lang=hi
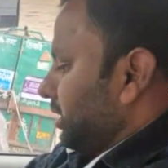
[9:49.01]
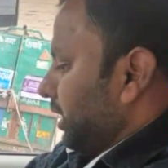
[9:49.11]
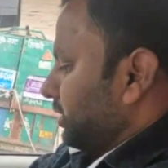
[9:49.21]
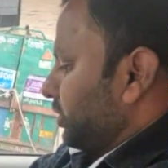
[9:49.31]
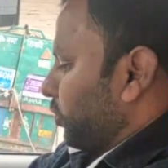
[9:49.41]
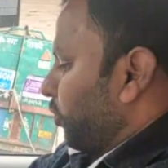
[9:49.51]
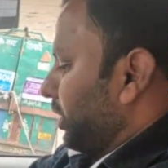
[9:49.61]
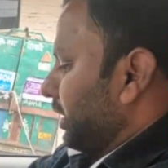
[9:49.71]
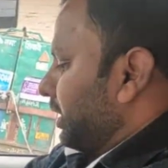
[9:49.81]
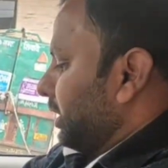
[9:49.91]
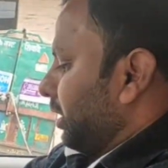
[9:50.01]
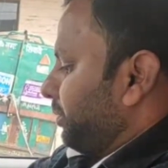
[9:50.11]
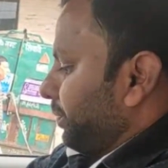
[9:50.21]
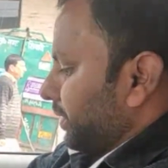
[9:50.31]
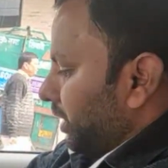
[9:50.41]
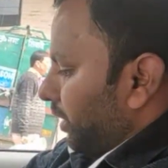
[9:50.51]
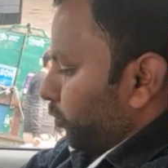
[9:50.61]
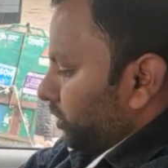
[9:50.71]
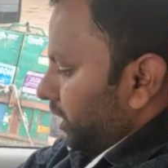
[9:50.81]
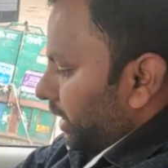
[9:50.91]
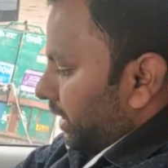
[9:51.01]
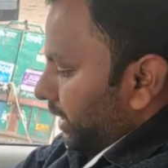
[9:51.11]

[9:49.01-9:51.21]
यहाँ सिक्योरिटी की का भी बटन आपको दिया गया